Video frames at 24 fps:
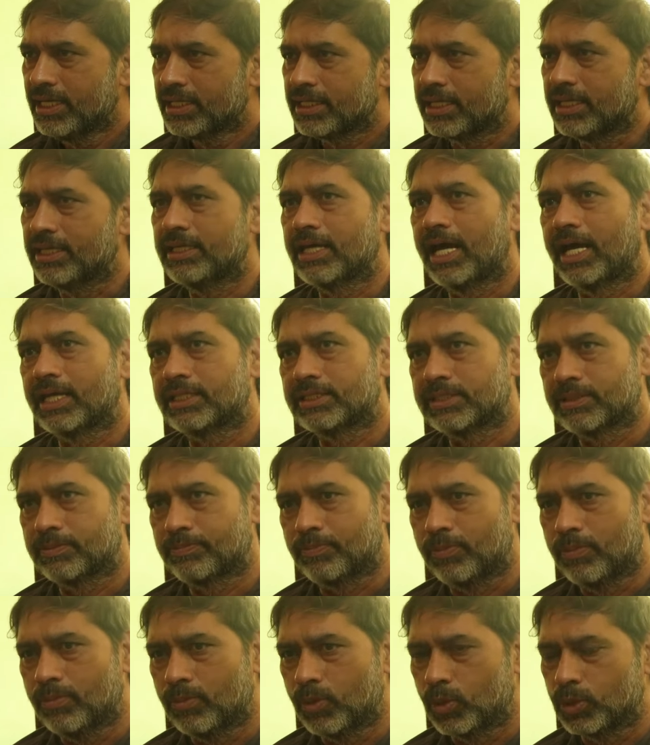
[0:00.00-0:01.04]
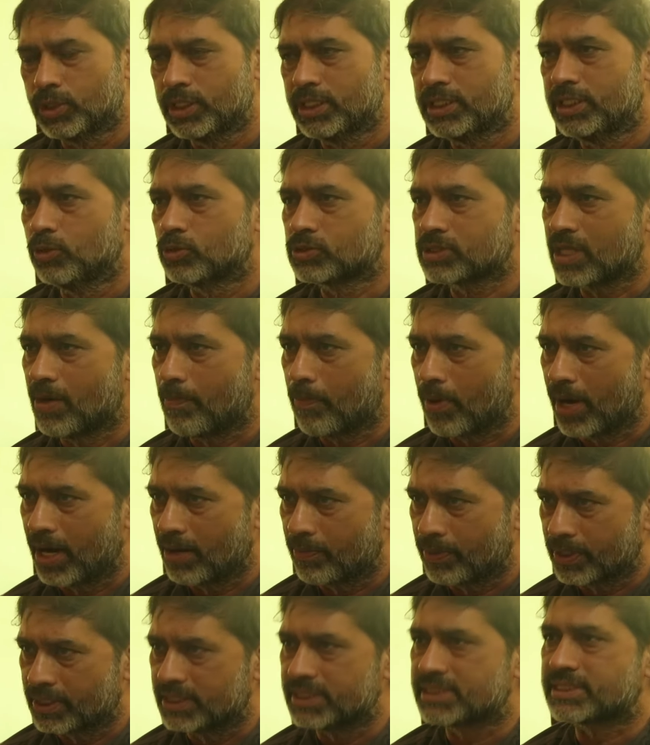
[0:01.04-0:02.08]
कि आज मोदी जी उसका प्राण
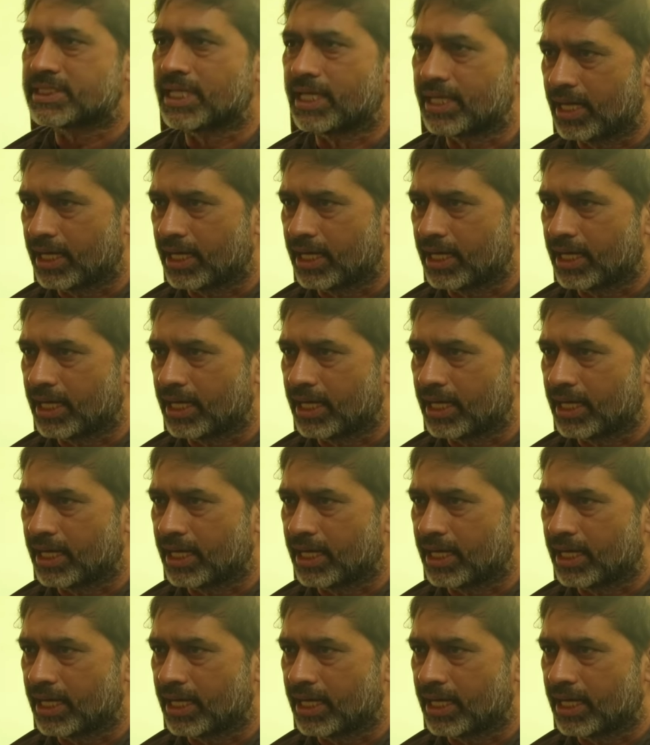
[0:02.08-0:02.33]
प्रतिष्ठा